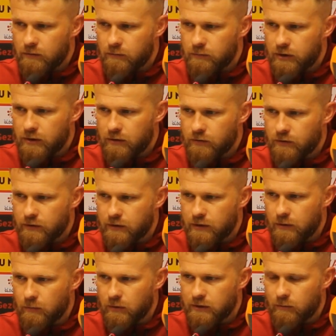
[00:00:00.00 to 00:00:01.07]
Przede
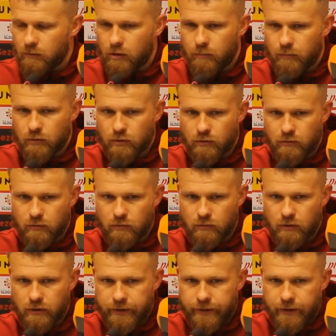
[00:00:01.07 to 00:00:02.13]
wszystkim od samego początku
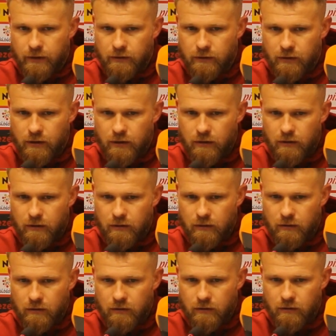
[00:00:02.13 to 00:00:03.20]
nie,
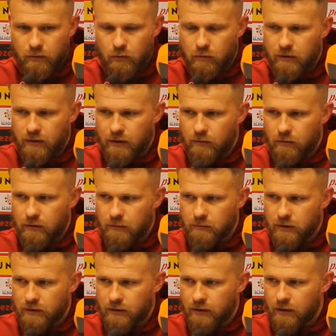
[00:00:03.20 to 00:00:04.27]
nie układało nam
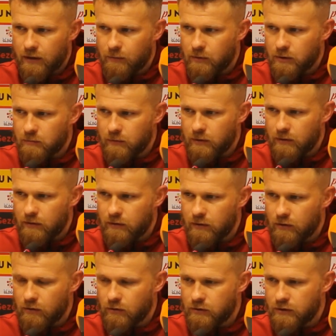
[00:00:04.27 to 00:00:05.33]
się tak, jakbyśmy
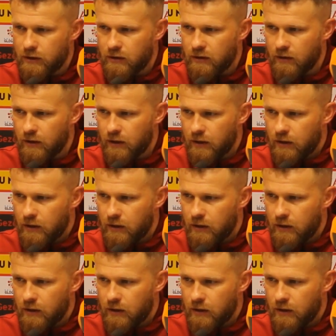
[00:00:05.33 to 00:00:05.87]
tego chcieli.